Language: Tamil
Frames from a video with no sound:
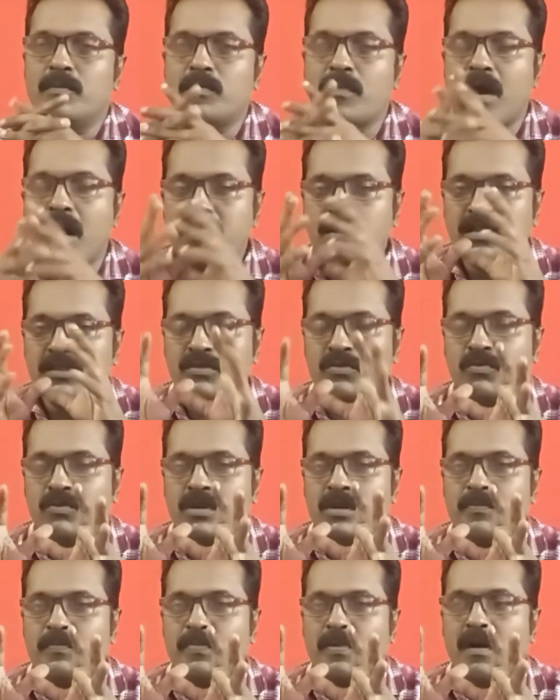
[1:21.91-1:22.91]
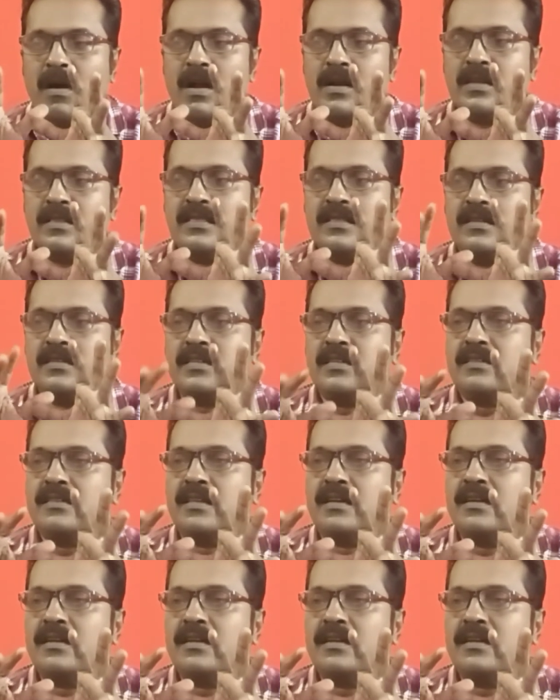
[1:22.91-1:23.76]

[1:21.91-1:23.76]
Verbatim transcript: மாநிலத்தினுடைய பாடத்திட்டத்தை